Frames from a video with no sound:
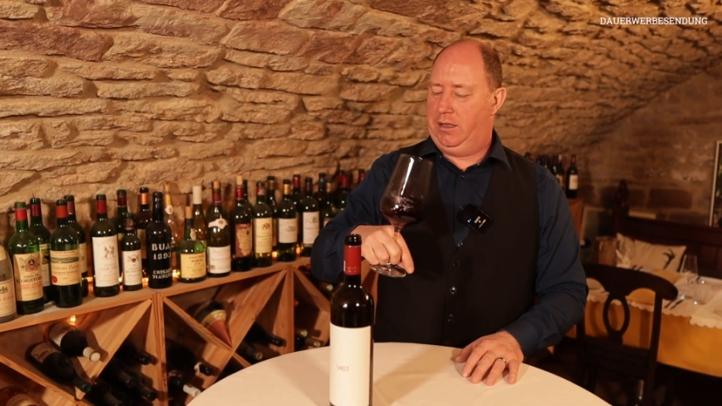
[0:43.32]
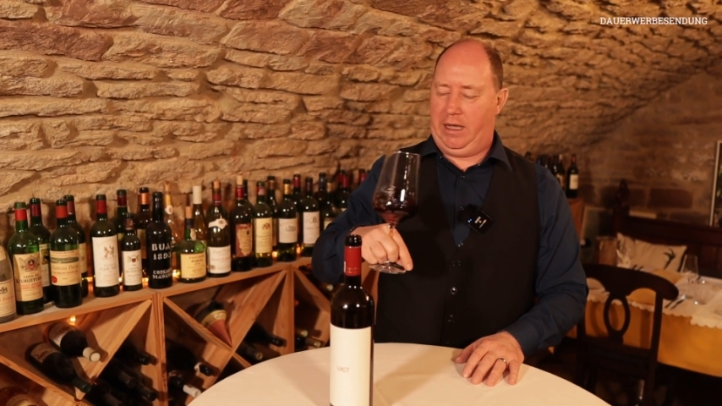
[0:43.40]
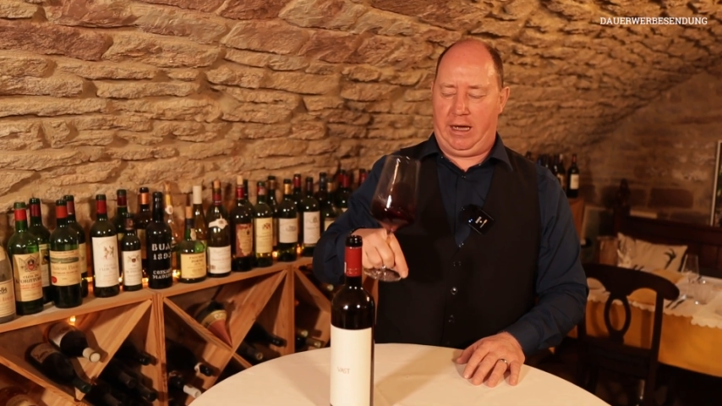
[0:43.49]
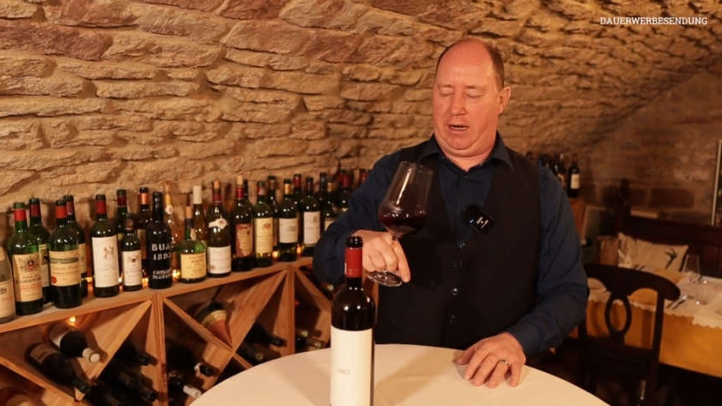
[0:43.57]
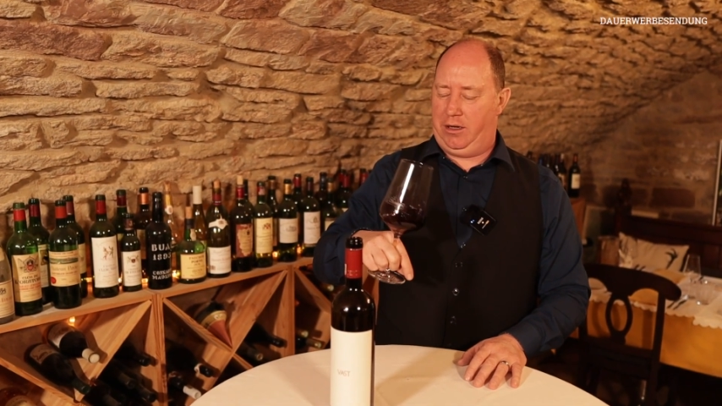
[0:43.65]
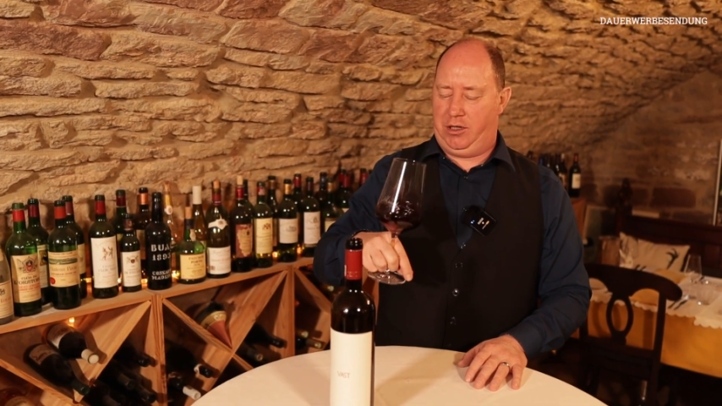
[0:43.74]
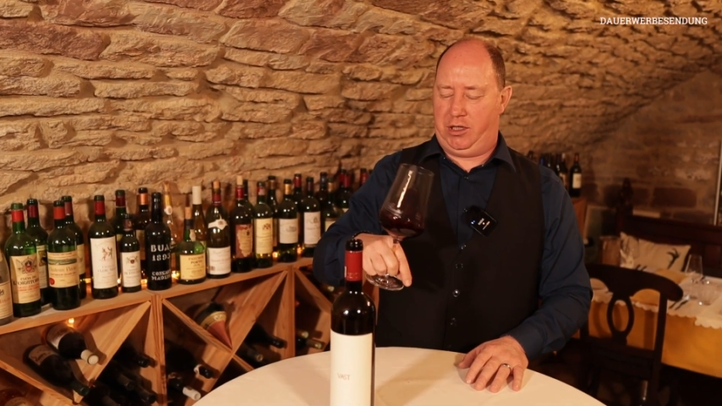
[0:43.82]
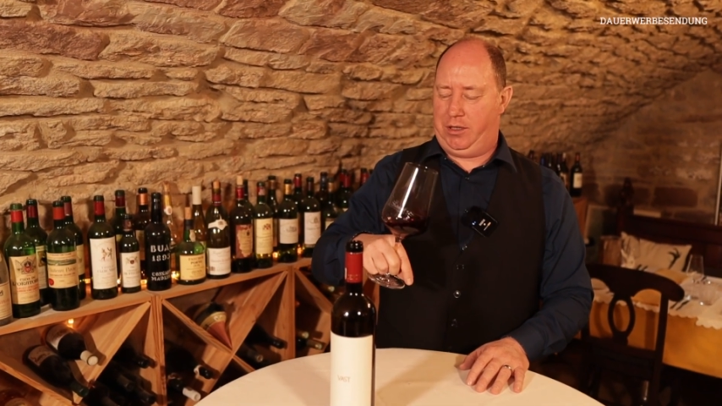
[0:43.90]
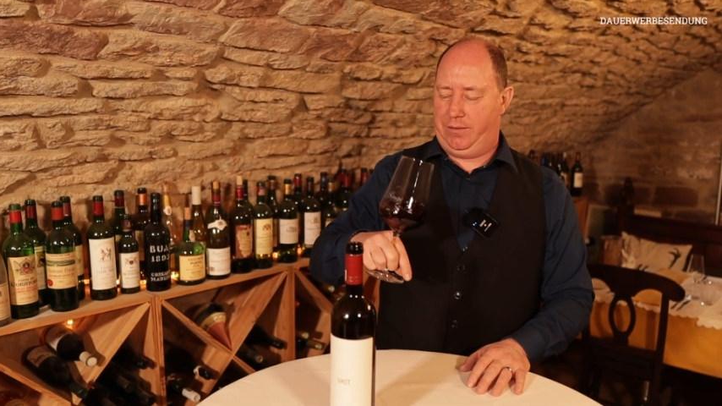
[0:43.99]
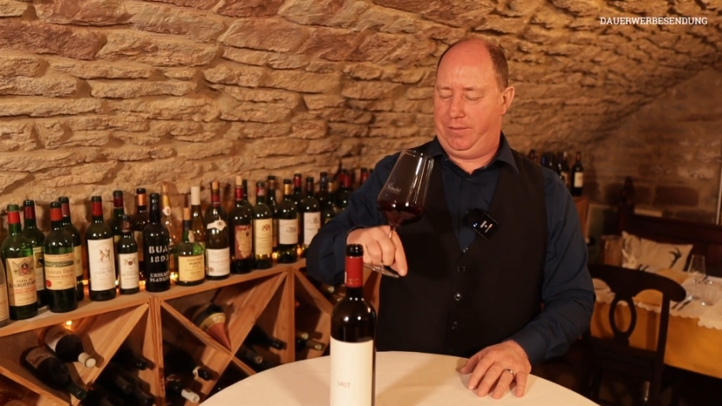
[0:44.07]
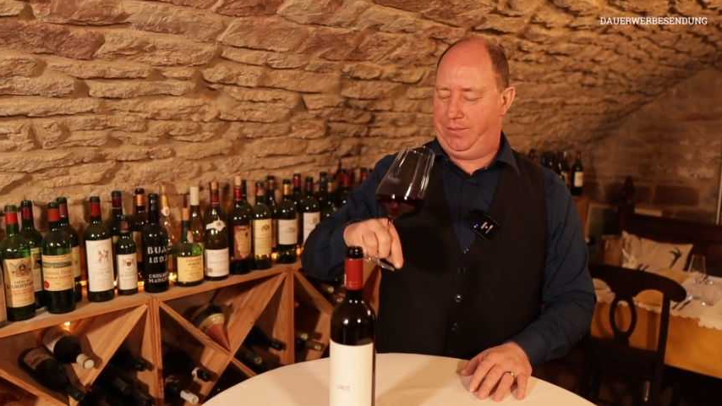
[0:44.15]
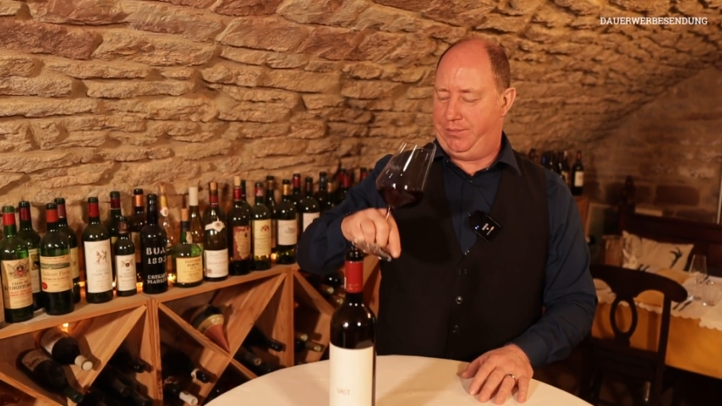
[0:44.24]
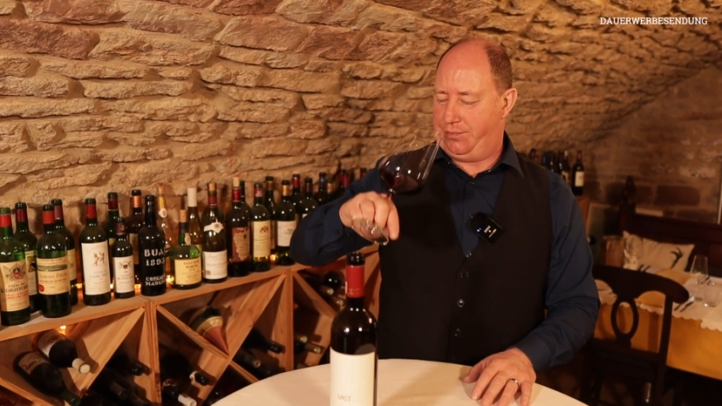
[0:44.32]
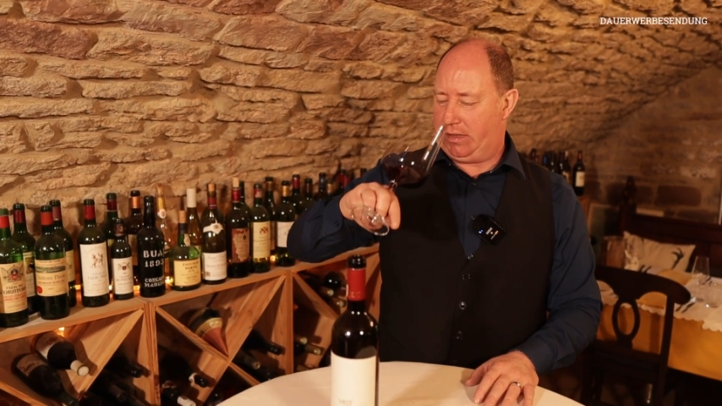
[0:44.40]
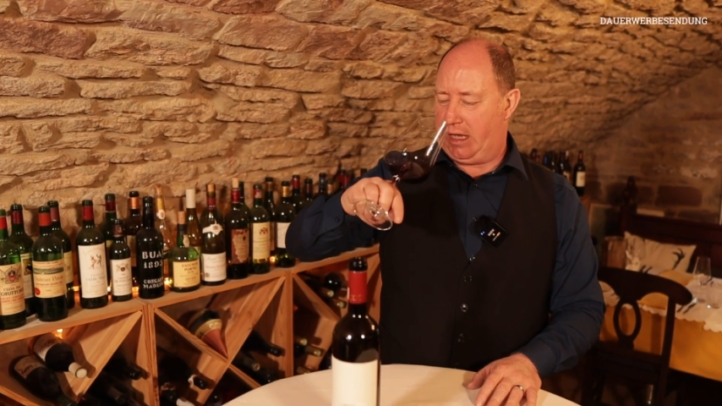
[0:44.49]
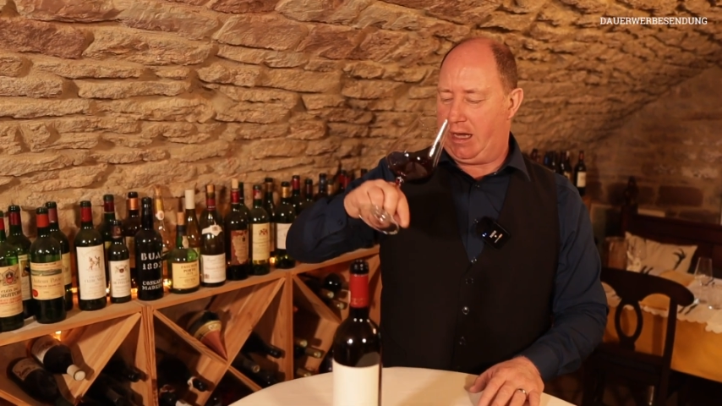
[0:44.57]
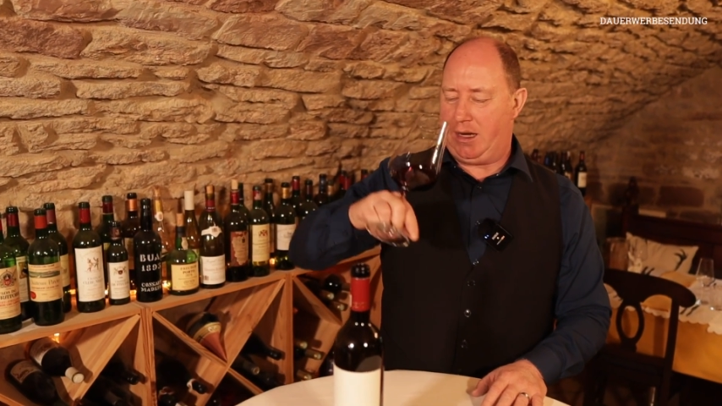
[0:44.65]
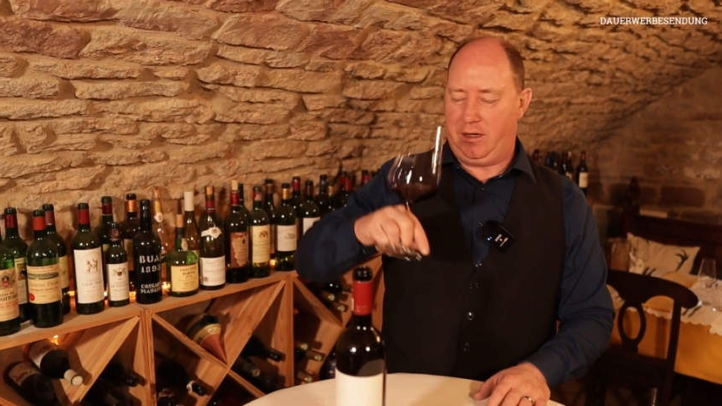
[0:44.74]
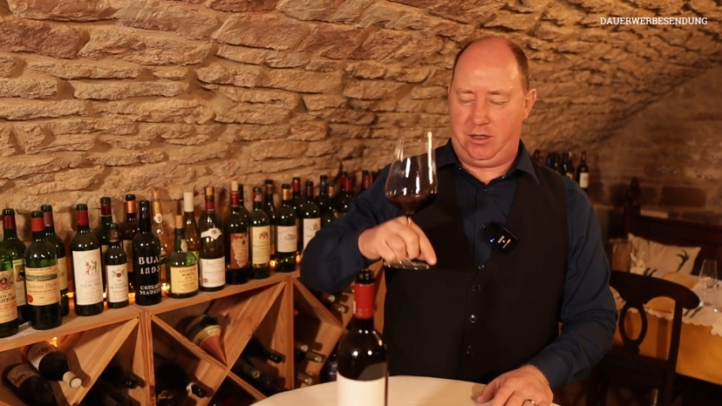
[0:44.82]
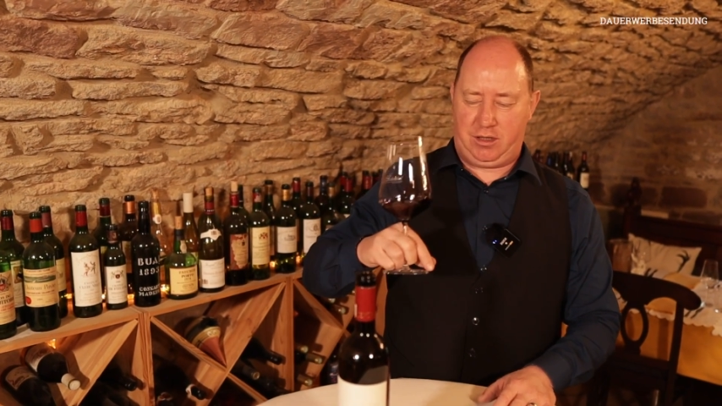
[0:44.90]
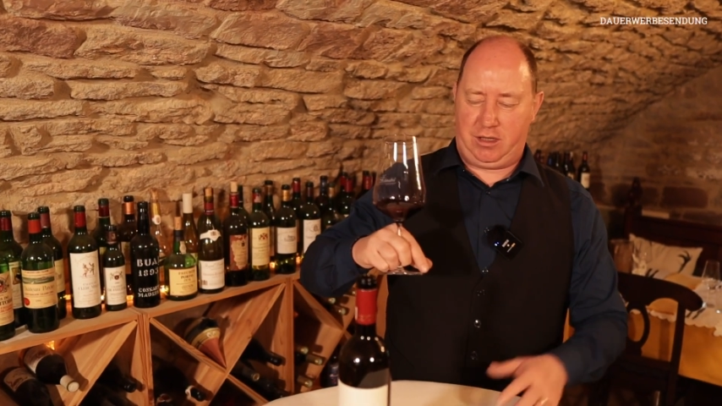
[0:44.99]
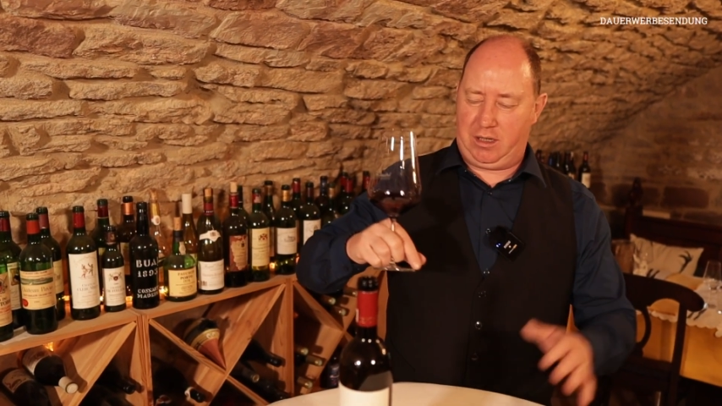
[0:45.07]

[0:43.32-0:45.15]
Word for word: Herrlich, herrlich.